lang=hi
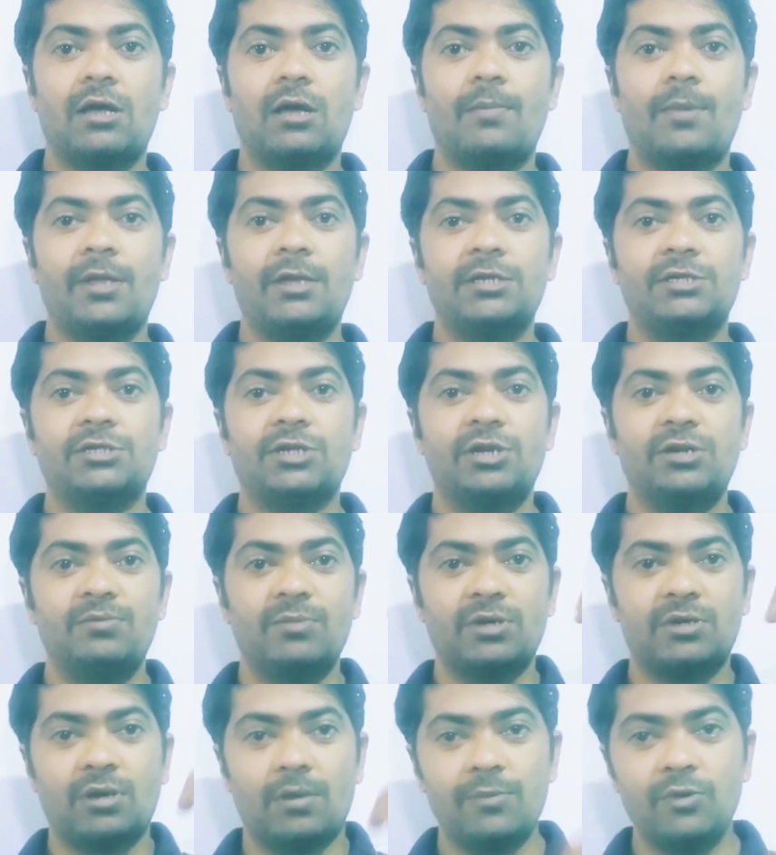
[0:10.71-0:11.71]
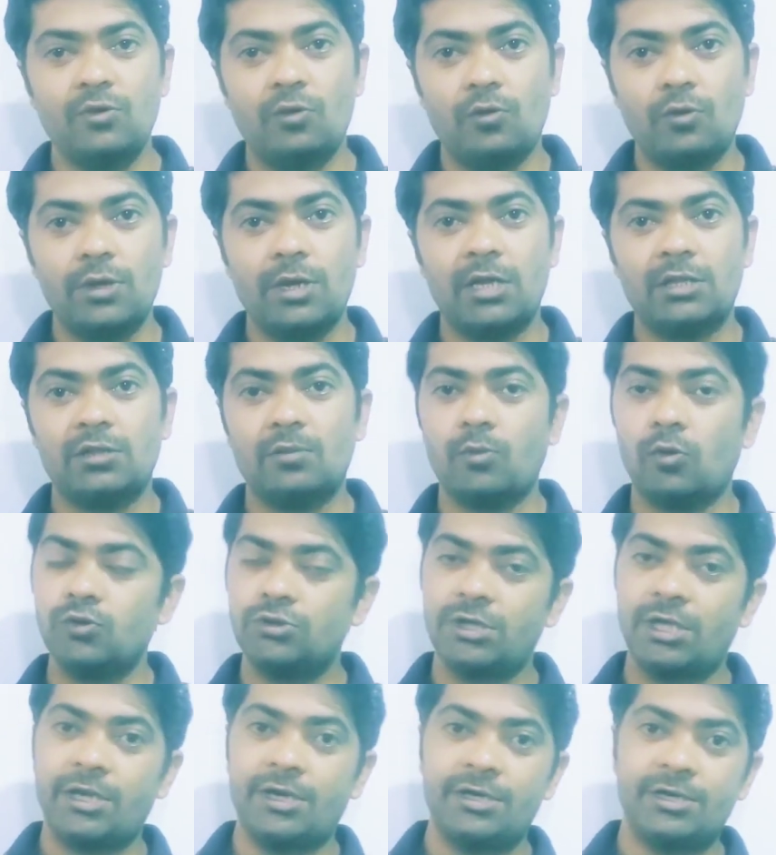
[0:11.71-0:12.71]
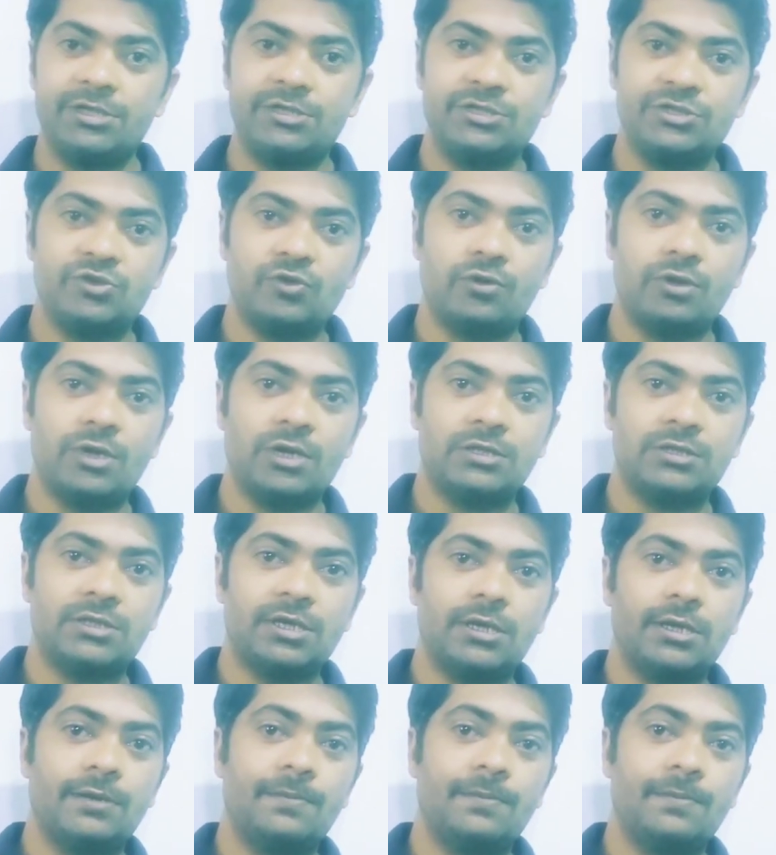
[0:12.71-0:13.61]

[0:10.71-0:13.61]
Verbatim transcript: हमारे शरीर में कमी हो गया तो बहुत सारे डिजीज़ होने लगते